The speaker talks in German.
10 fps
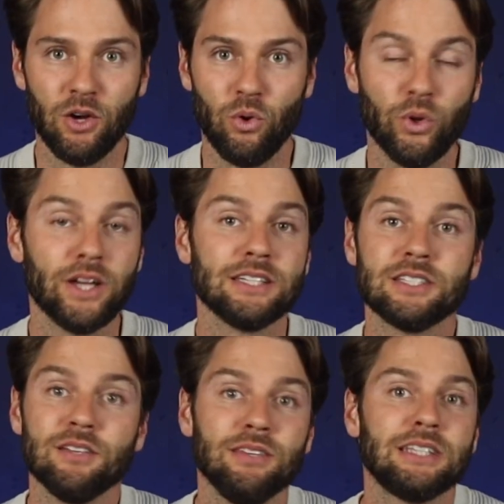Oder ist es
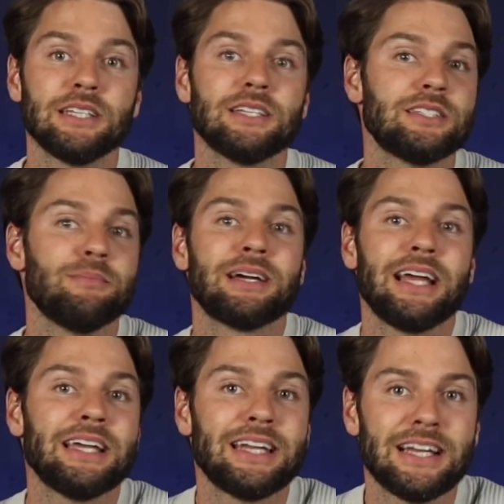dir wichtig, dass sie immer
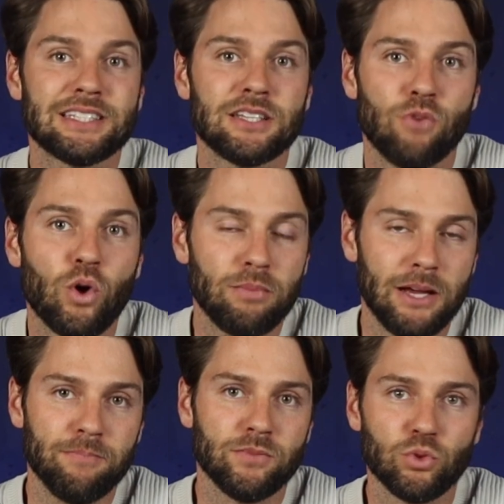gleich eine ganze Woche bleiben?